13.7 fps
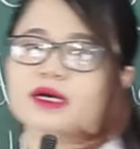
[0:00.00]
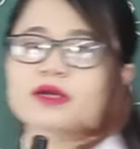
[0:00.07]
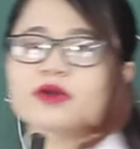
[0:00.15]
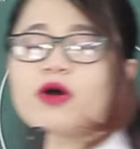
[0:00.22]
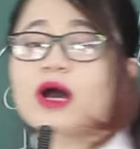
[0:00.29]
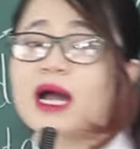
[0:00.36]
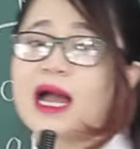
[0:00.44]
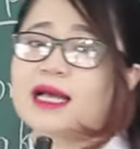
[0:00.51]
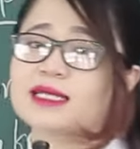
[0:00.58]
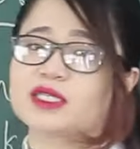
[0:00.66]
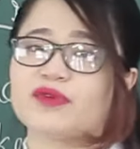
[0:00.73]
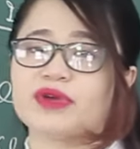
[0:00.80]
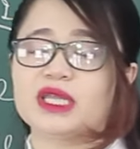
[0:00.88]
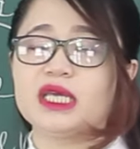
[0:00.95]
nó khác
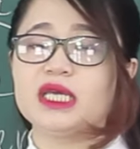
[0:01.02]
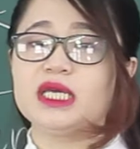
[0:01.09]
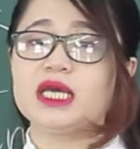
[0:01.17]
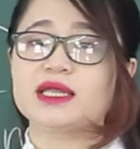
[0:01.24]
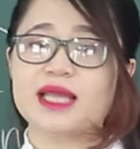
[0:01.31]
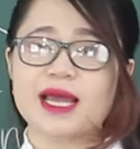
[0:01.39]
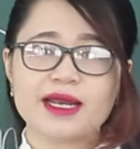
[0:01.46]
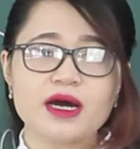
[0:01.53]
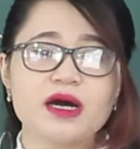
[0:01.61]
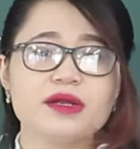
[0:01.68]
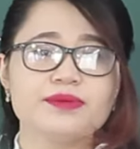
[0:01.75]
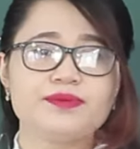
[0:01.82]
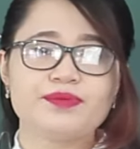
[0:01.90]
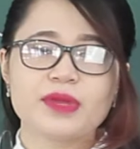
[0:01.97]
so với thì hiện tại
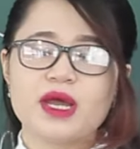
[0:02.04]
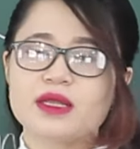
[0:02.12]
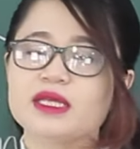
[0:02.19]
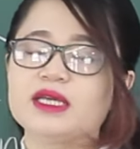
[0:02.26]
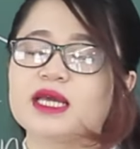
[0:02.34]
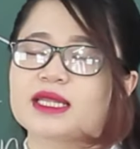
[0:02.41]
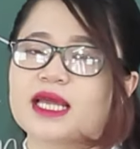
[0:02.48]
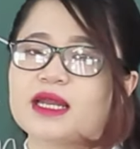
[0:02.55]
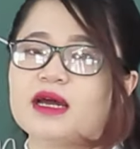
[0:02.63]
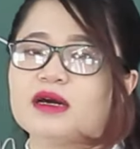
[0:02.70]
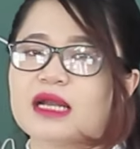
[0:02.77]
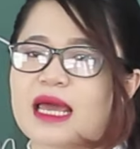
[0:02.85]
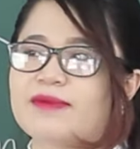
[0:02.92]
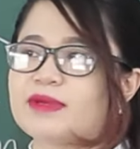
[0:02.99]
đơn. Thì hiện tại
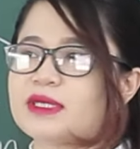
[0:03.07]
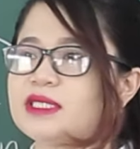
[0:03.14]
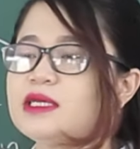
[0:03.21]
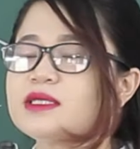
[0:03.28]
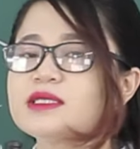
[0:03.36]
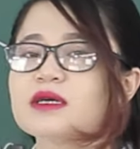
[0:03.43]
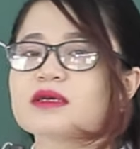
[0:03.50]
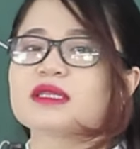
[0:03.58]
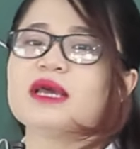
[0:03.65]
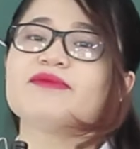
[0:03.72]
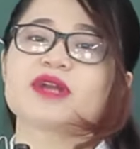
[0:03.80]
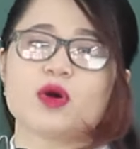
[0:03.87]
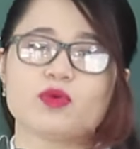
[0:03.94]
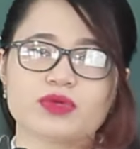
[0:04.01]
đơn là em phải chia trực tiếp
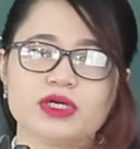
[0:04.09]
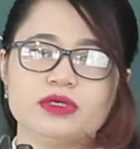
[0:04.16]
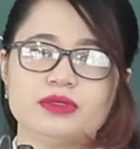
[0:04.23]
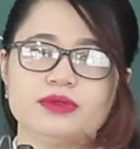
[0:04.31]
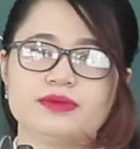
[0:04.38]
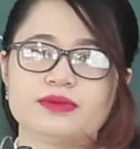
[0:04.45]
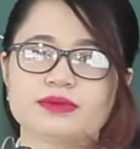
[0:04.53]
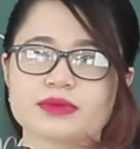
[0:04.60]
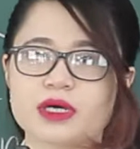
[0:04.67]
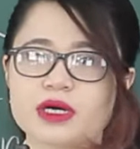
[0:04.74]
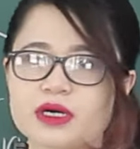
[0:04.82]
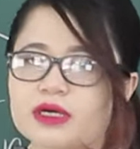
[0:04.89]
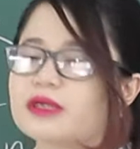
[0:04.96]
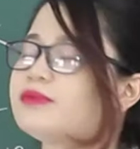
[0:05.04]
vào động từ.
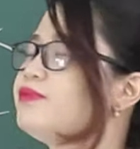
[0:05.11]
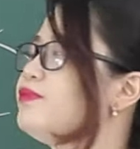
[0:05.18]
Đó,